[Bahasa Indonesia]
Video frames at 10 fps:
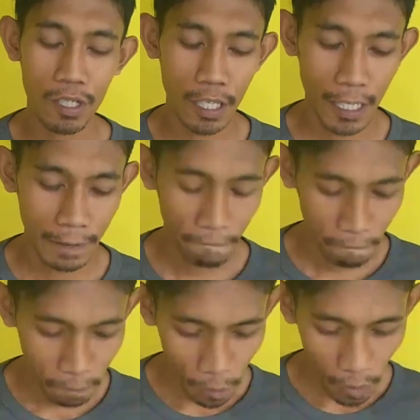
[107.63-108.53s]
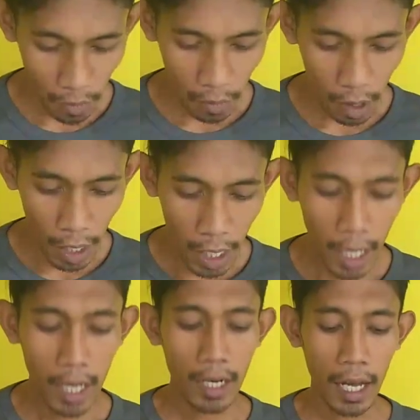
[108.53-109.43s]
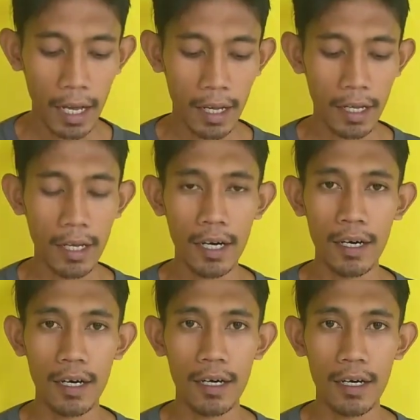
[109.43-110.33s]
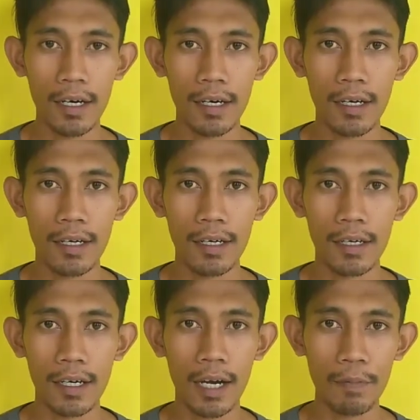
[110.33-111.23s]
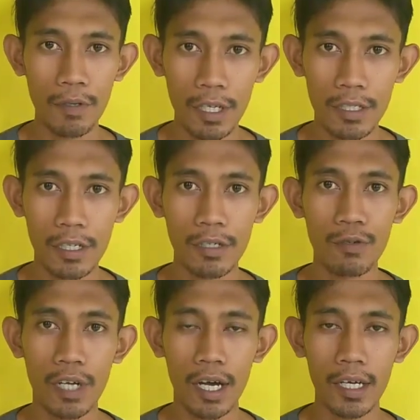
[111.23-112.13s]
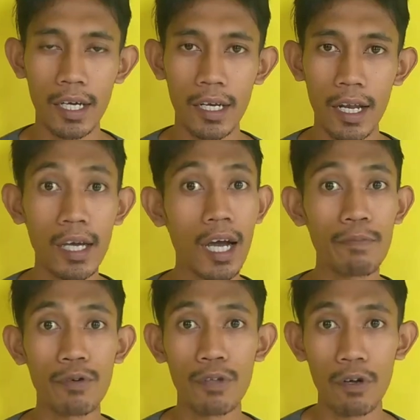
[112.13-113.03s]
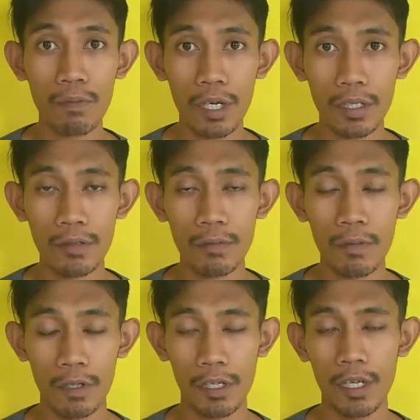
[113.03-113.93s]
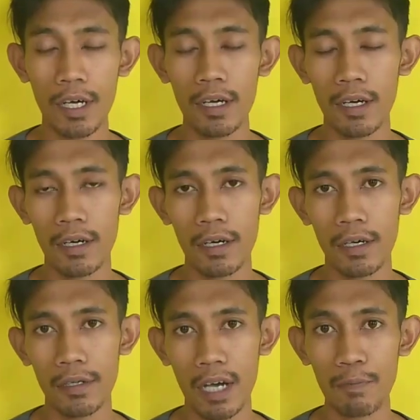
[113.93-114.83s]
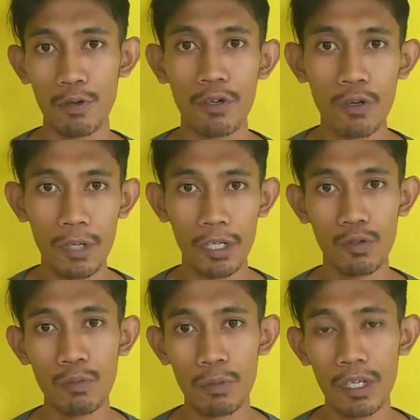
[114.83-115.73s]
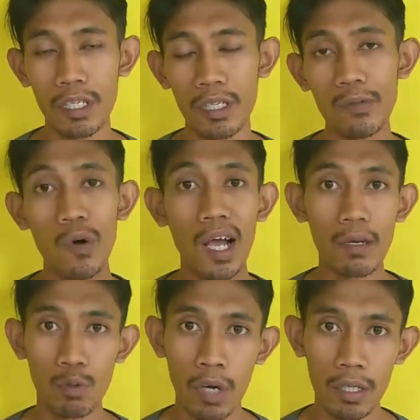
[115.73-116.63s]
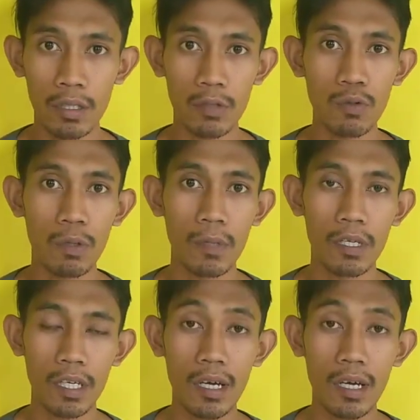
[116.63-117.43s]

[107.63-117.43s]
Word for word: sendiri. Lah, uh, Kapur yang sering digunakan adalah kapur dolomit. Bahwasanya uh, kapur dolomit itu memiliki dua kandungan, yaitu memiliki